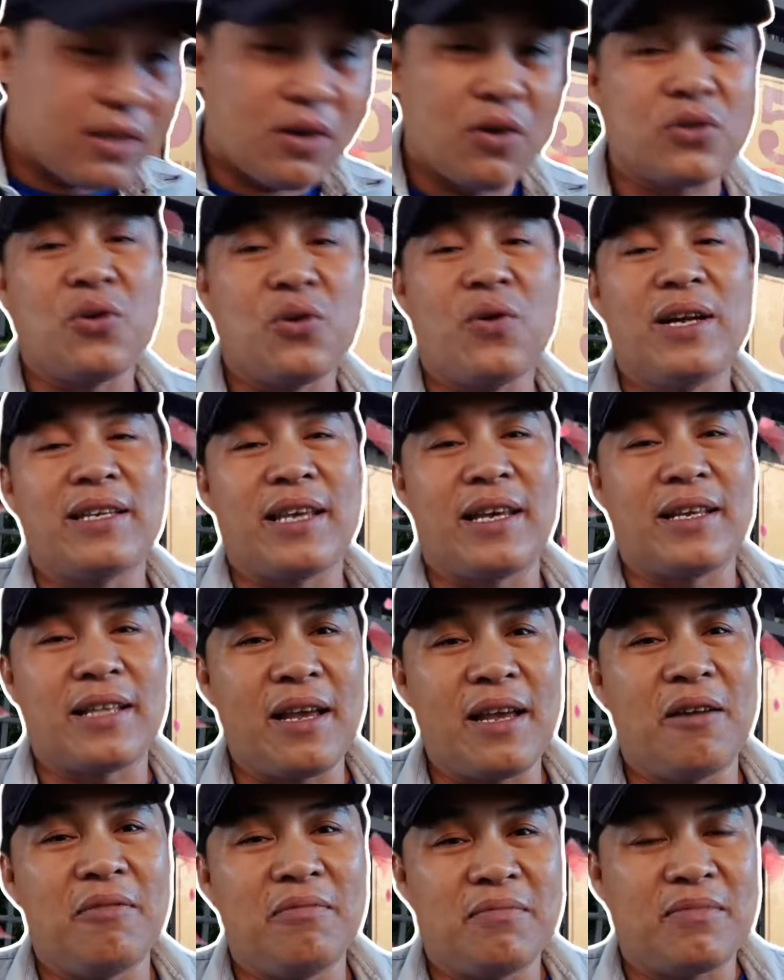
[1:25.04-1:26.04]
cô chú anh chị
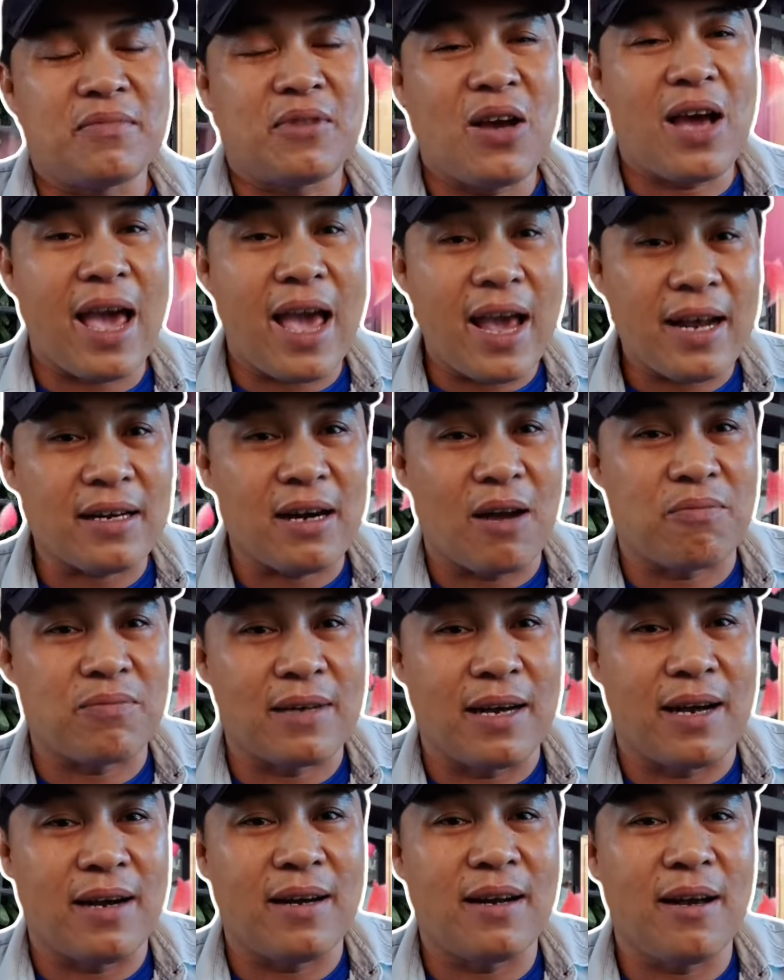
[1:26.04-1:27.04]
thấy không nó ác độc
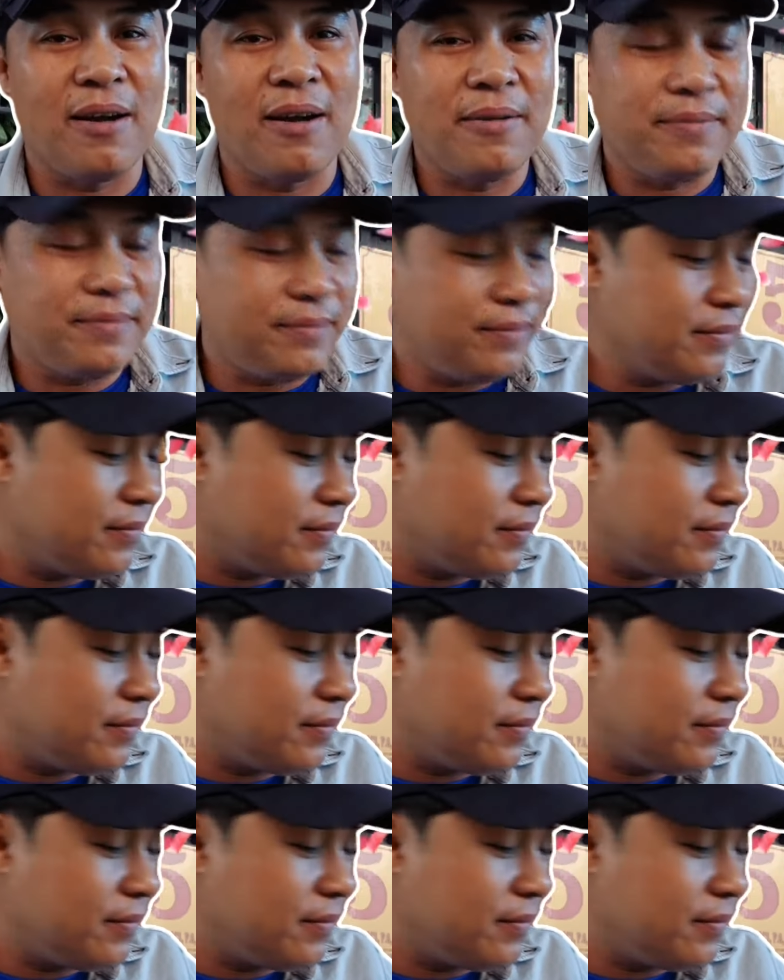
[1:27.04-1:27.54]
cỡ đó